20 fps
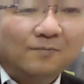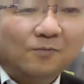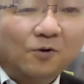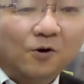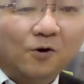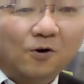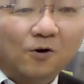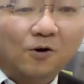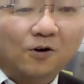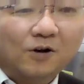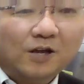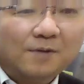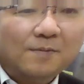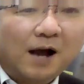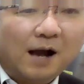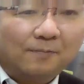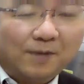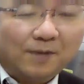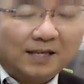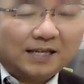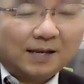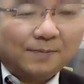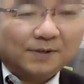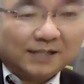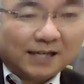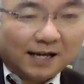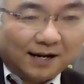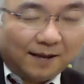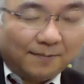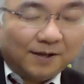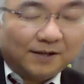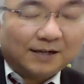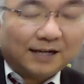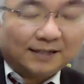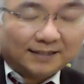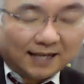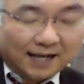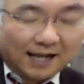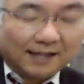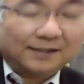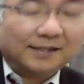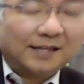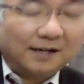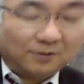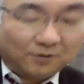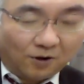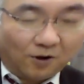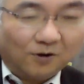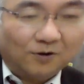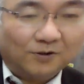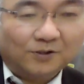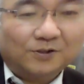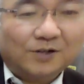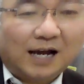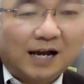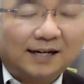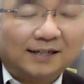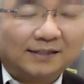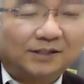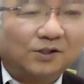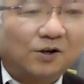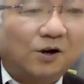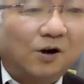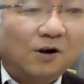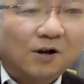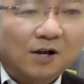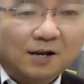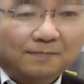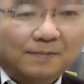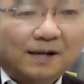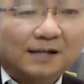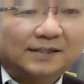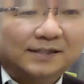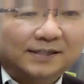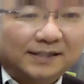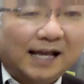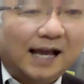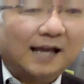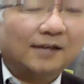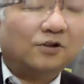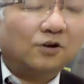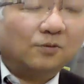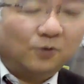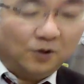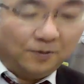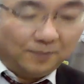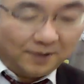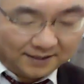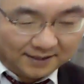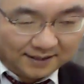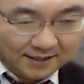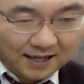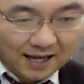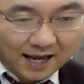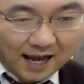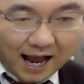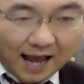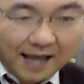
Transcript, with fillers: もう今めちゃめちゃレベルが下がっているという話をまずしたいと思います。